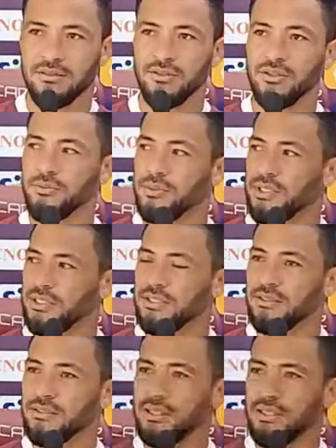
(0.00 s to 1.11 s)
Nos últimos três
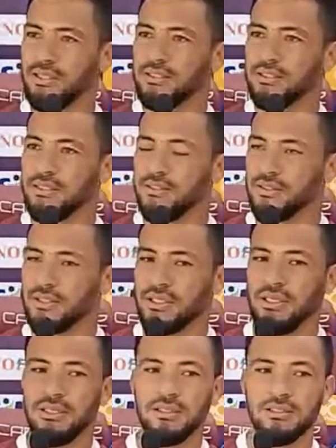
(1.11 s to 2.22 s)
anos aí, graças a Deus,
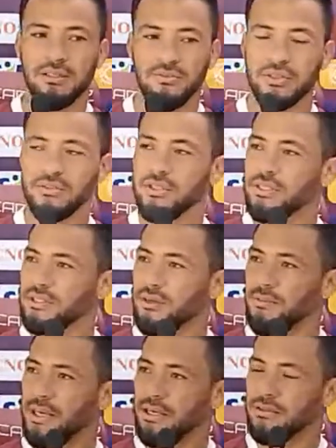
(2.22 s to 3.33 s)
tenho feito um grande
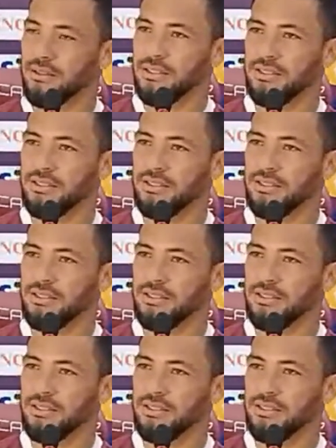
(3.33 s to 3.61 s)
trabalho, né?